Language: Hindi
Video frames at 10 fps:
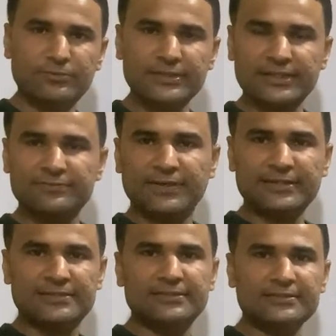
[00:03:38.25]
उनके
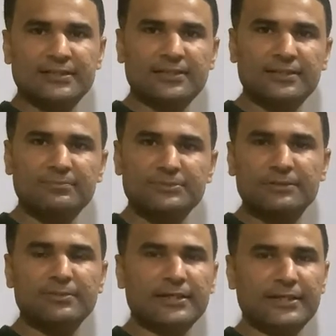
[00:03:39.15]
फैक्टर्स का अगर हम
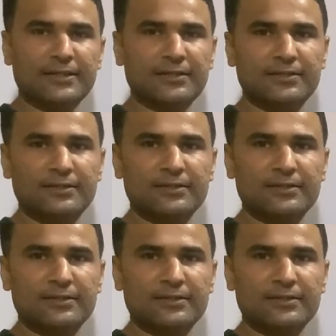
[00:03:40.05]
सम करें